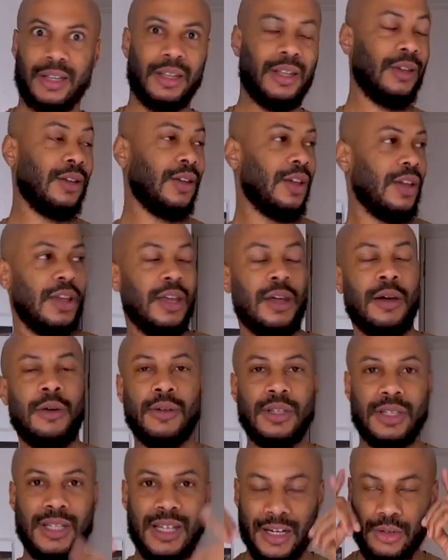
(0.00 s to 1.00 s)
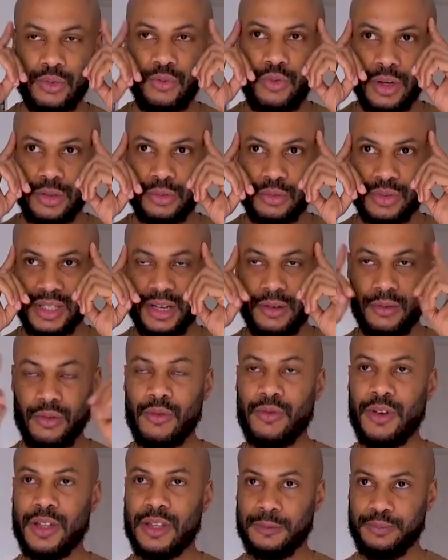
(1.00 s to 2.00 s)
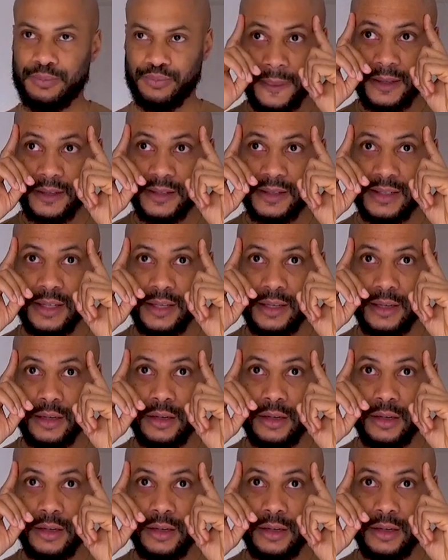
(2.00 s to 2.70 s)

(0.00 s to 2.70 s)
Et c'est là que tu vois que ton cerveau, en fait, c'est.